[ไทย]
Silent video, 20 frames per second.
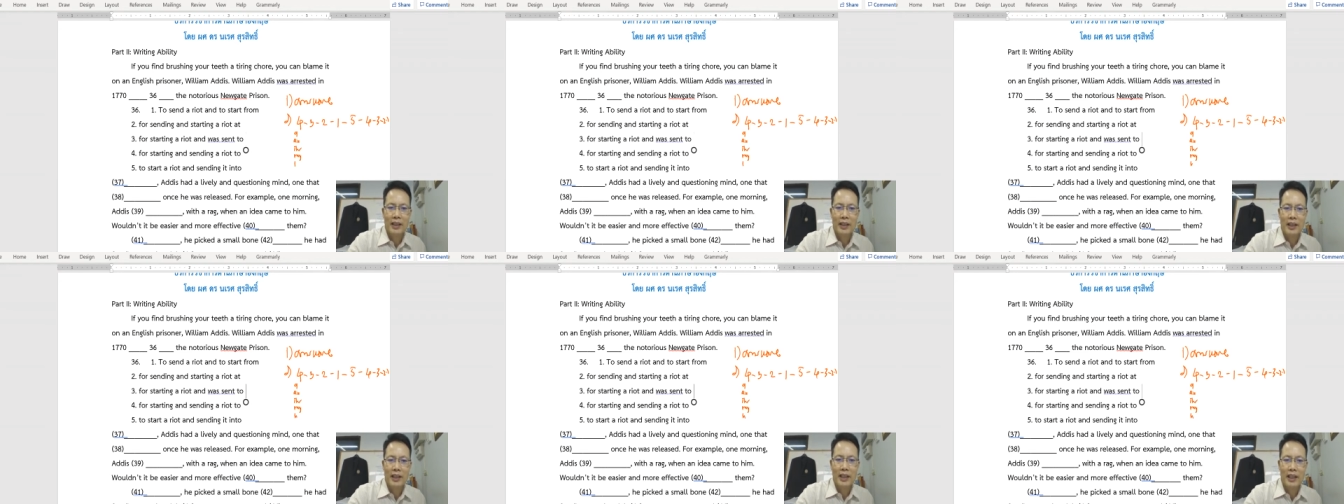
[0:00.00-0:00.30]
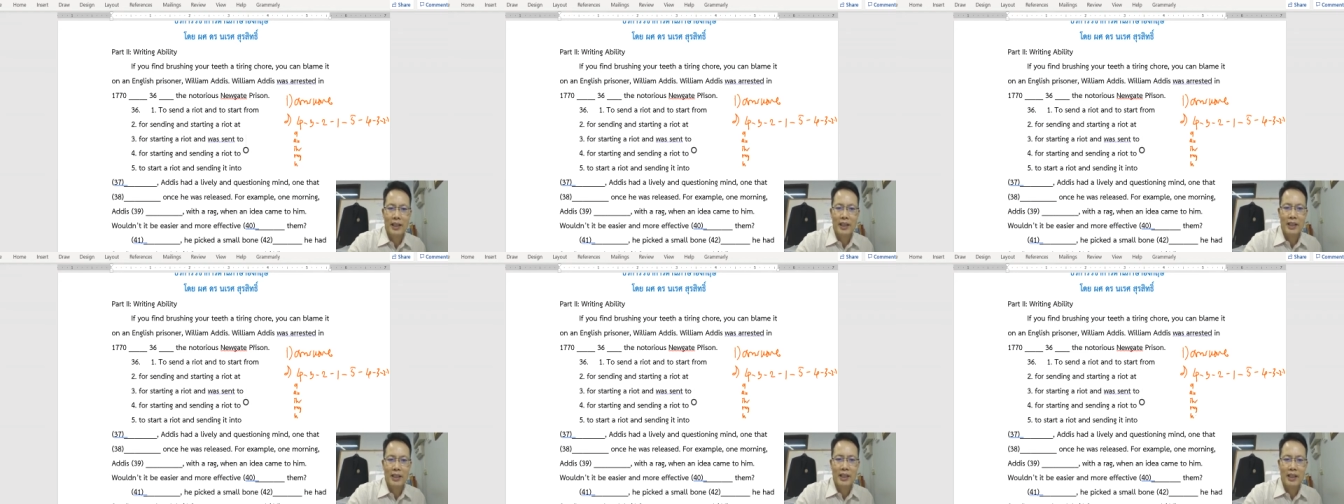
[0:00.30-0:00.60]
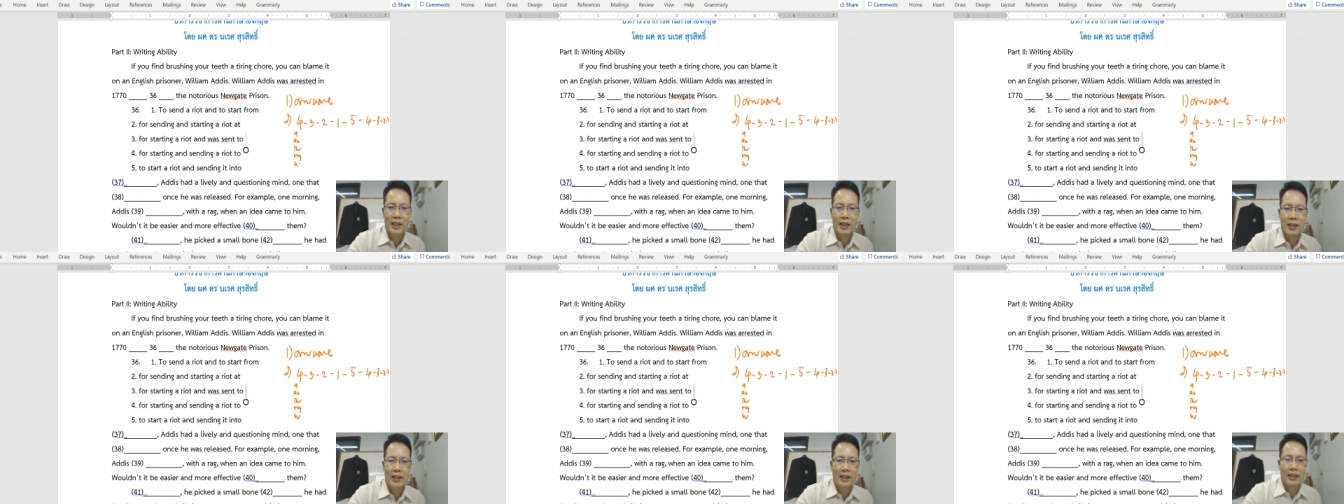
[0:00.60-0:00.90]
his
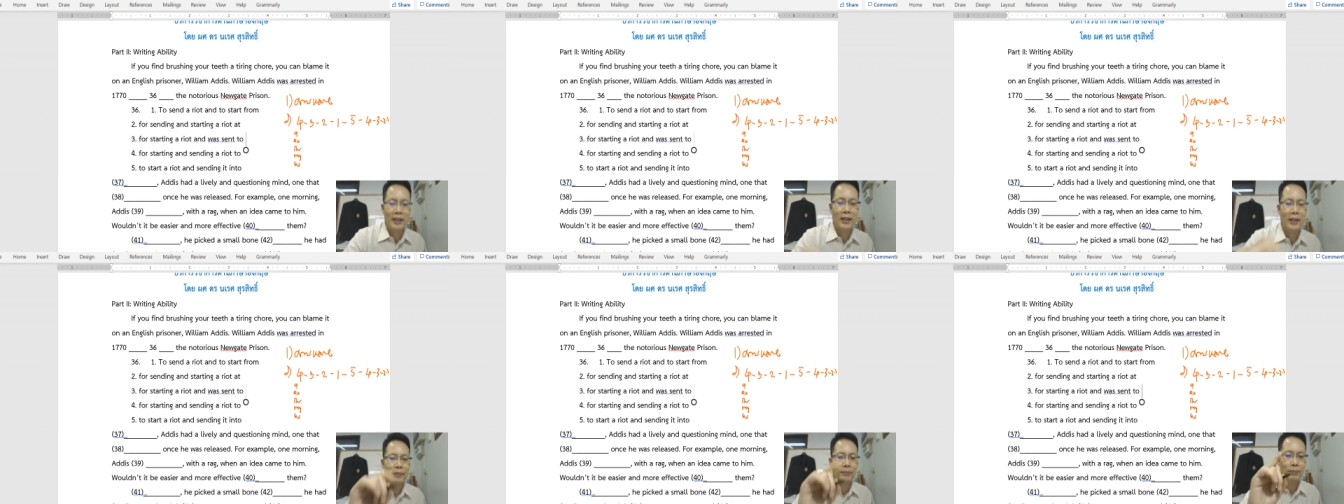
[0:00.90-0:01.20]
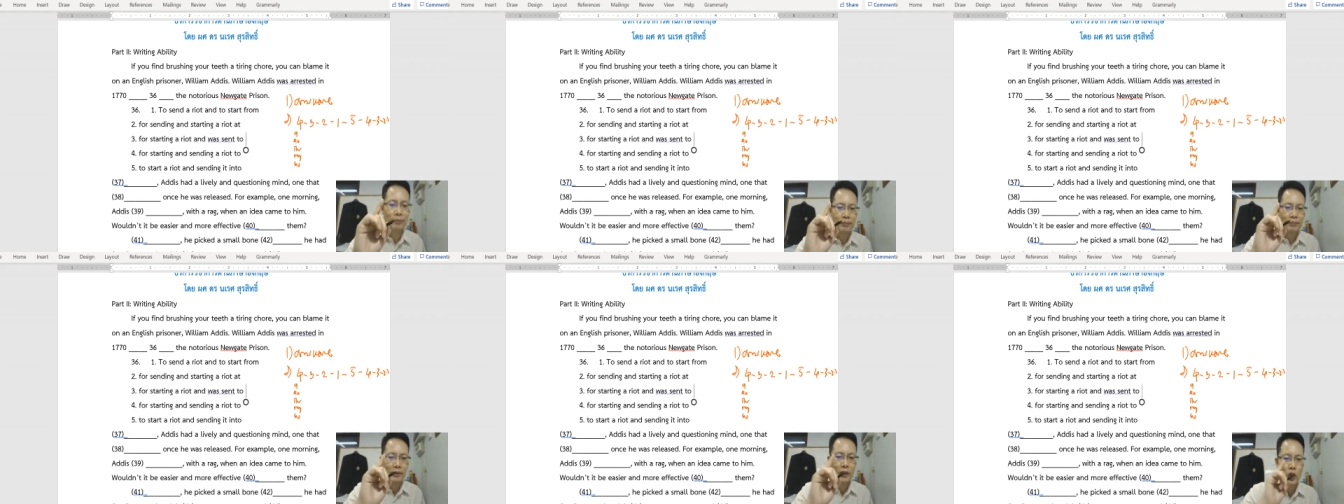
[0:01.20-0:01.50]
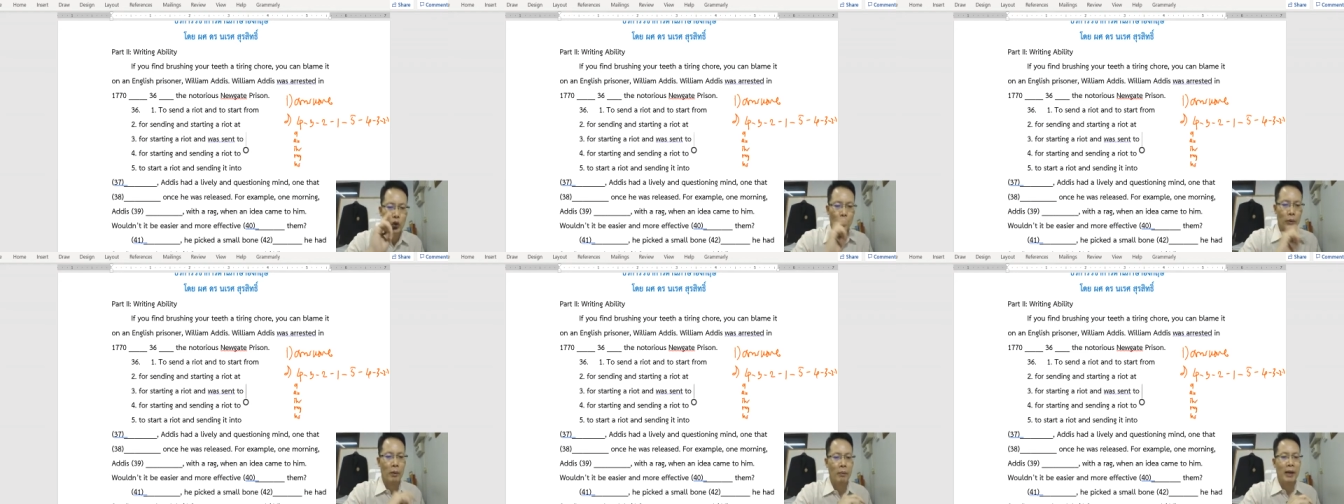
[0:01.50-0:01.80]
her อ
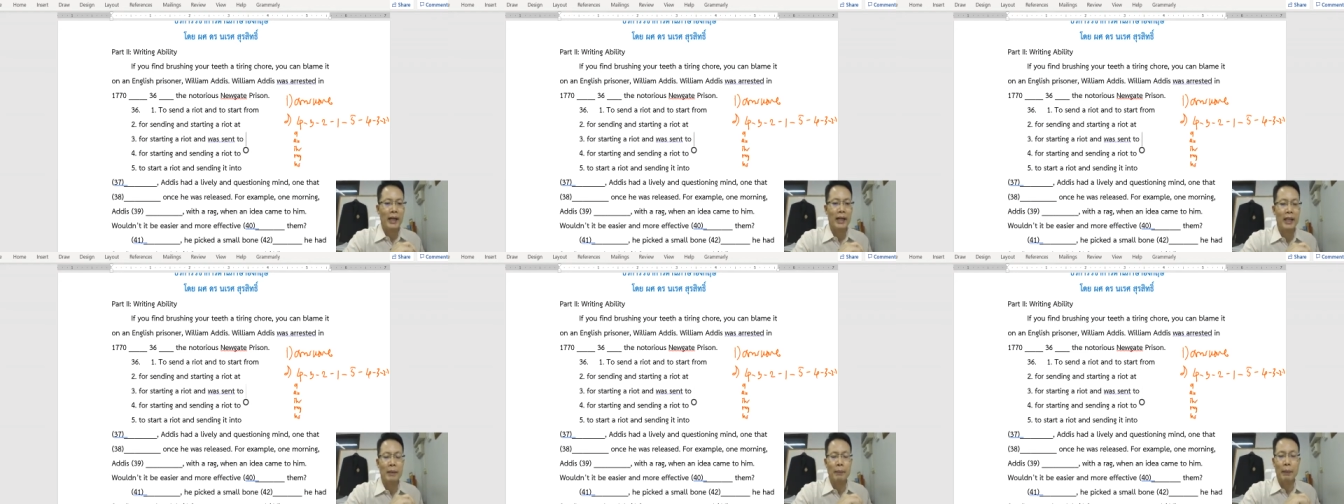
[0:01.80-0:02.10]
ยู่ประมาณนี้เป็